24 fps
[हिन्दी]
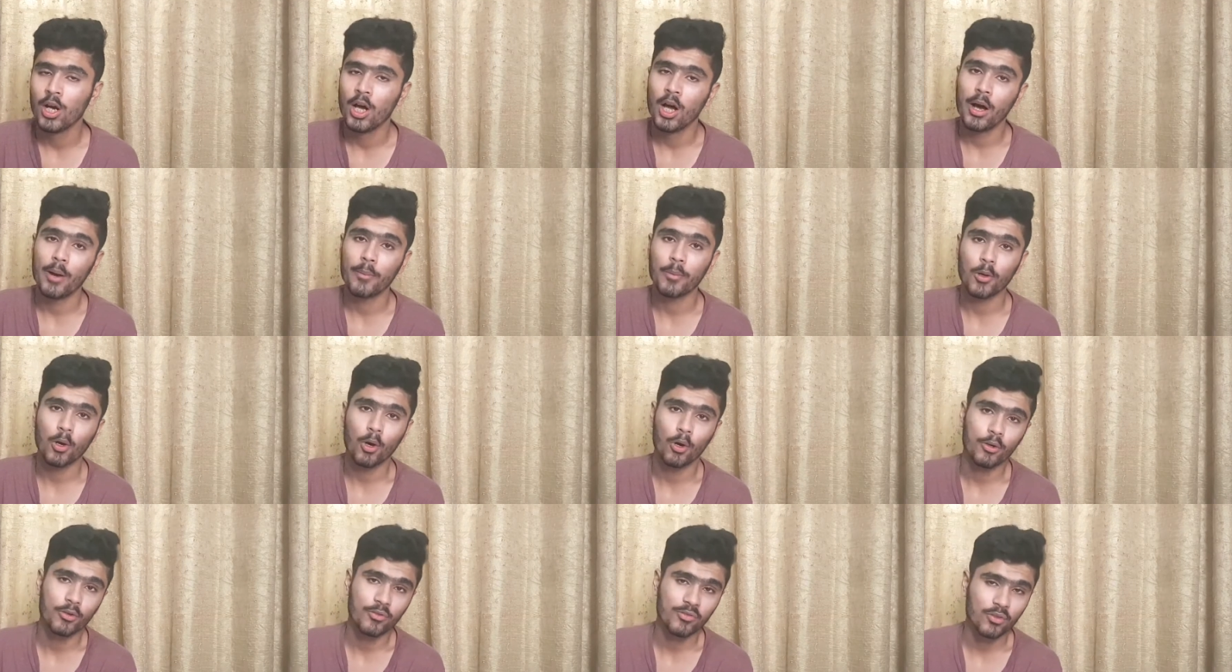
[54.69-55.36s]
आपकी
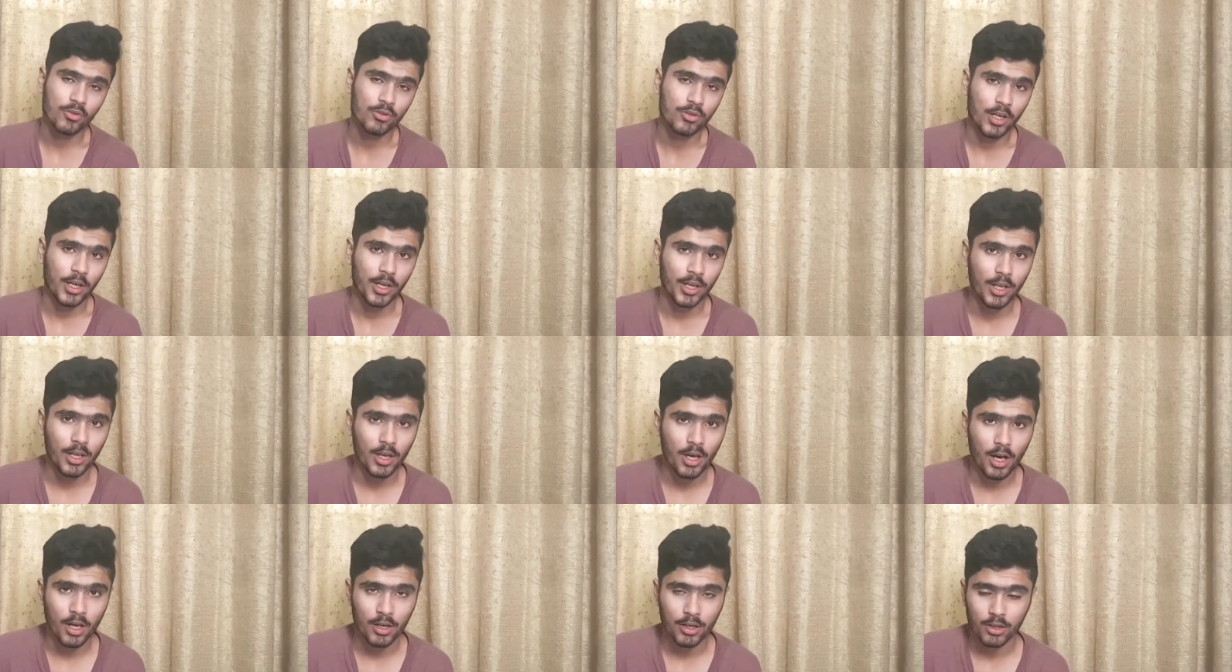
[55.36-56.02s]
ऑडियंस को सही नहीं
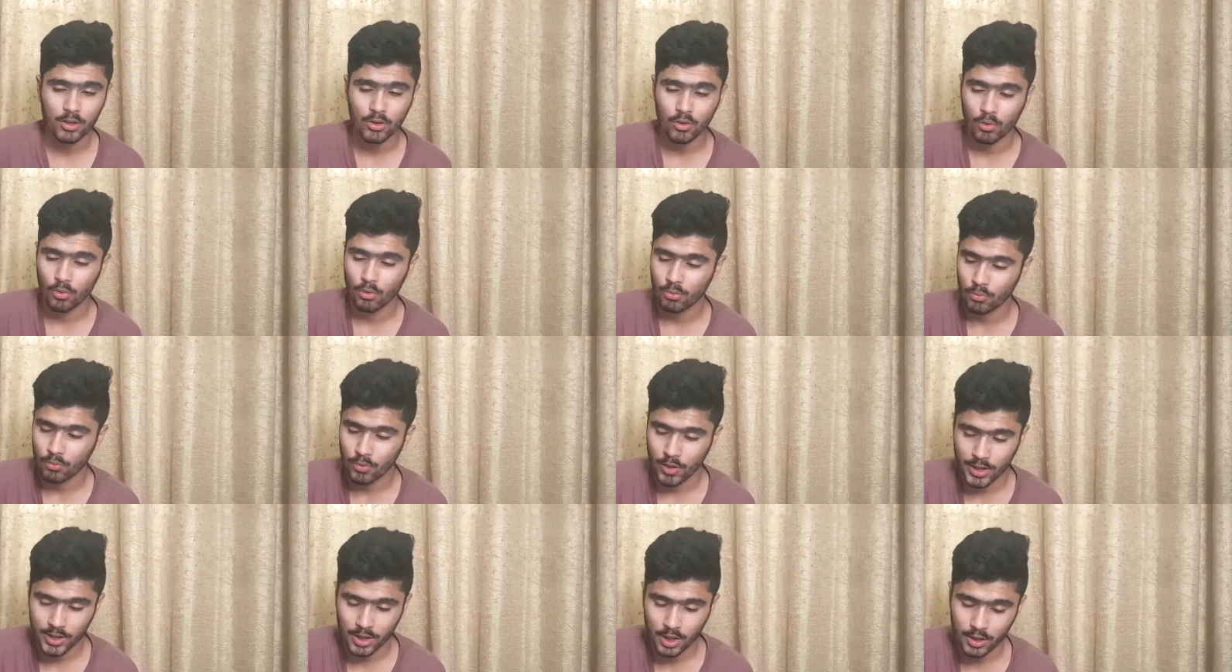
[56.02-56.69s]
आ रही तो
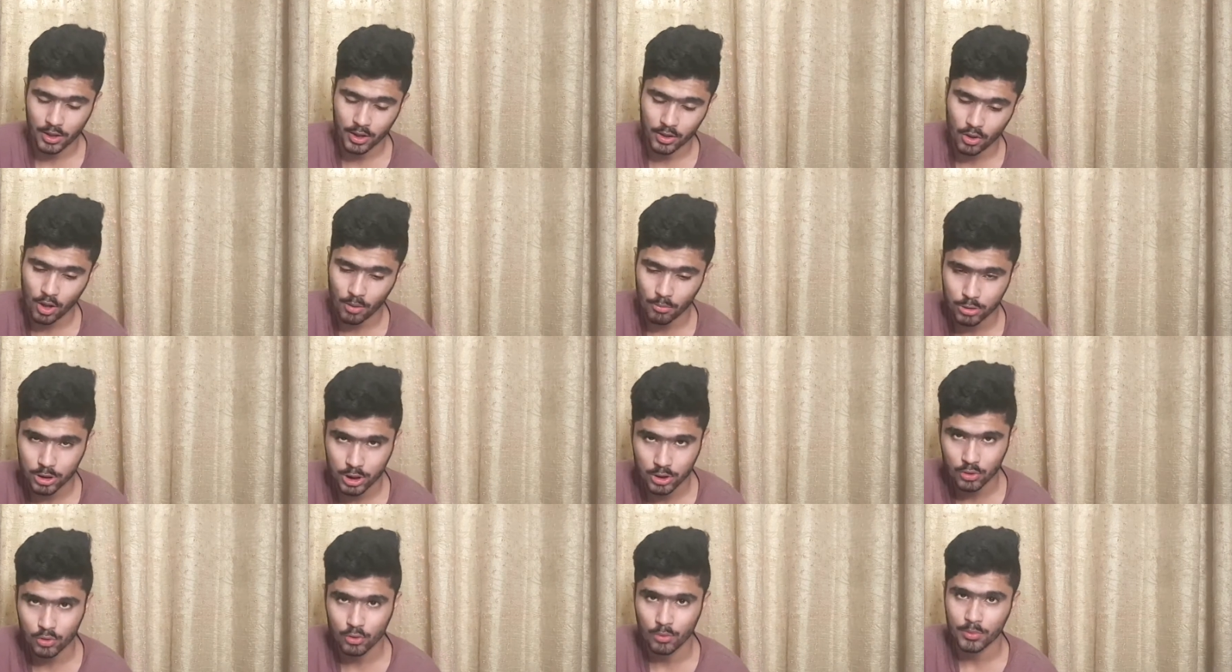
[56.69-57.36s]
फ़ायदा नहीं तो आप
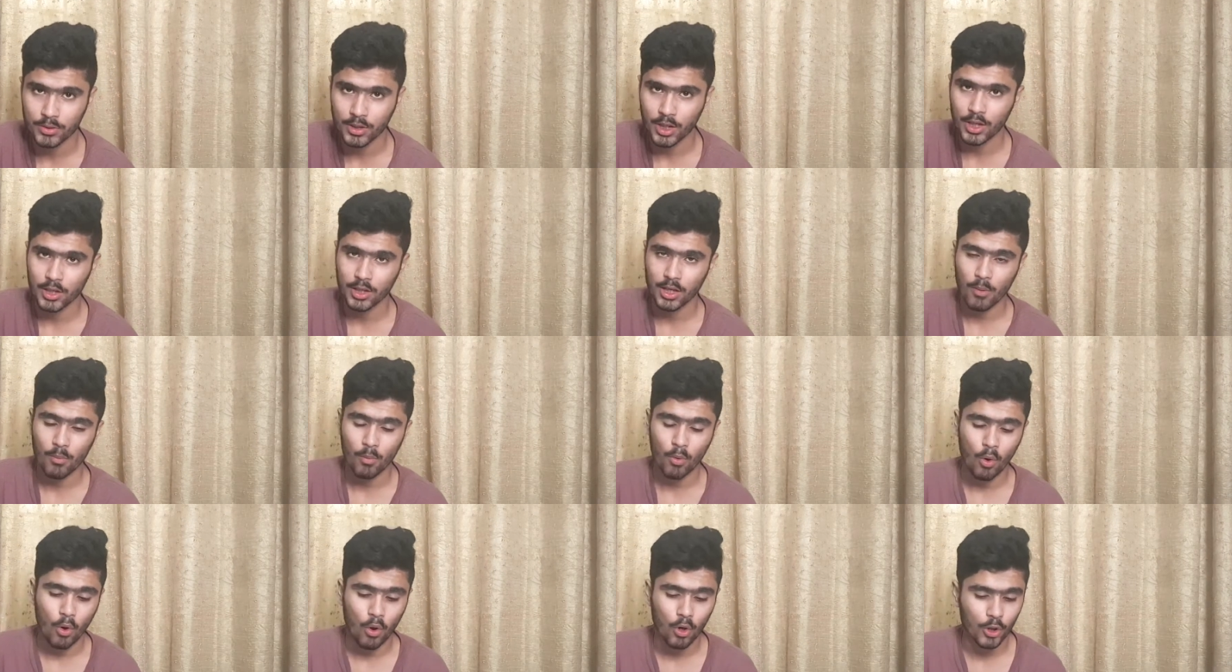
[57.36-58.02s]
मुझे ज़रूर बताना कि
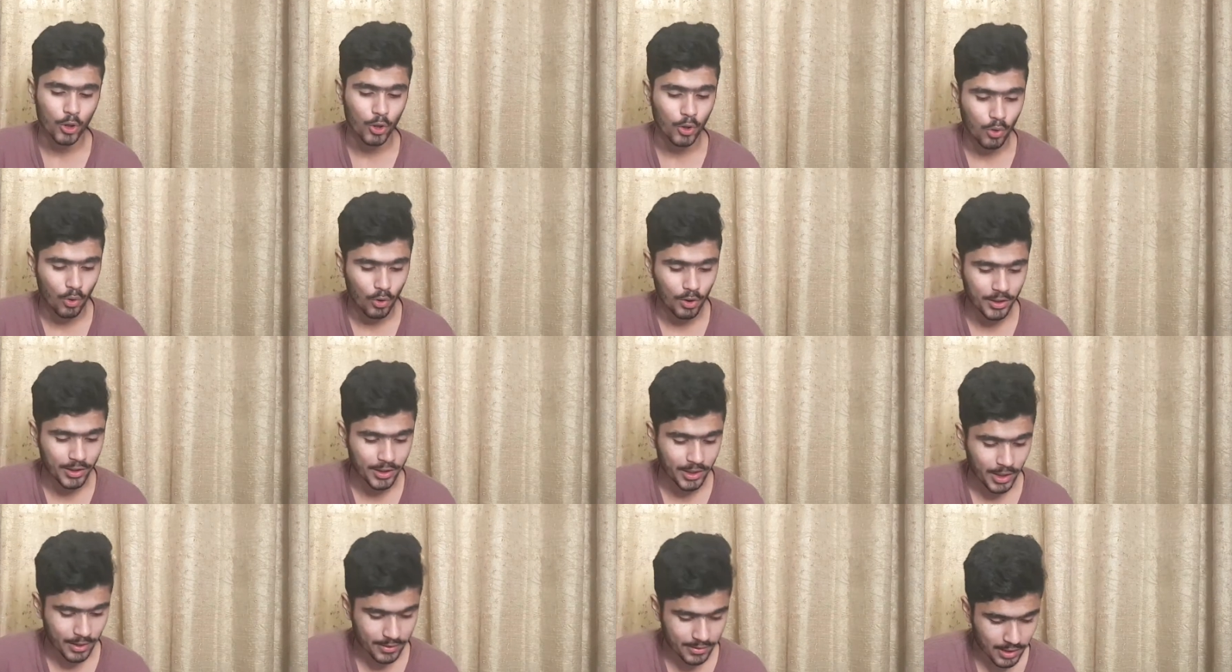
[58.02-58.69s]
आपको ऑडियो
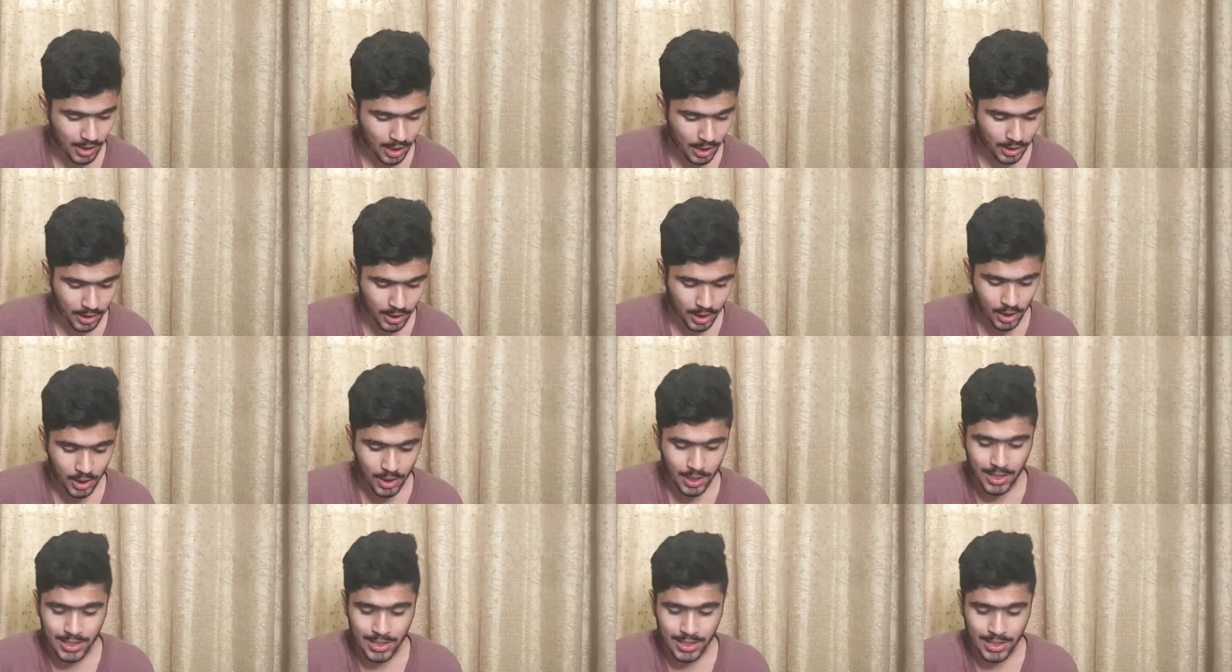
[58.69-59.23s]
क्वालिटी कैसी आ रही है